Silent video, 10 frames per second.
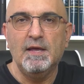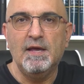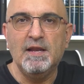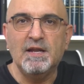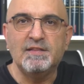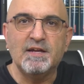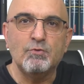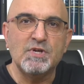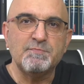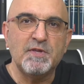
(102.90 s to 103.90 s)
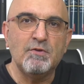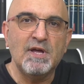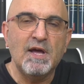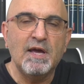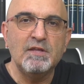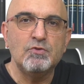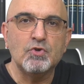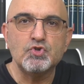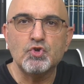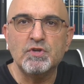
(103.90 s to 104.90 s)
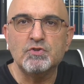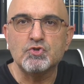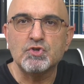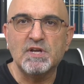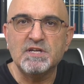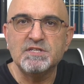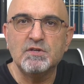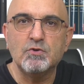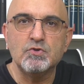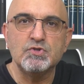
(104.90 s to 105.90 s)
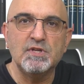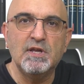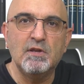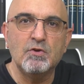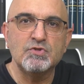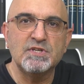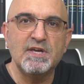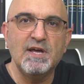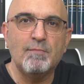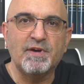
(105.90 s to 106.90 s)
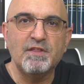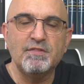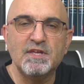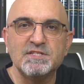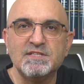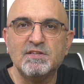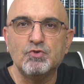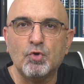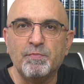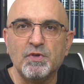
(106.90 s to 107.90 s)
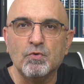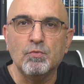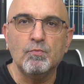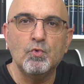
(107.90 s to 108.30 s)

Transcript: En la literatura española hay dos sonetos clásicos en los que aparece este tópico.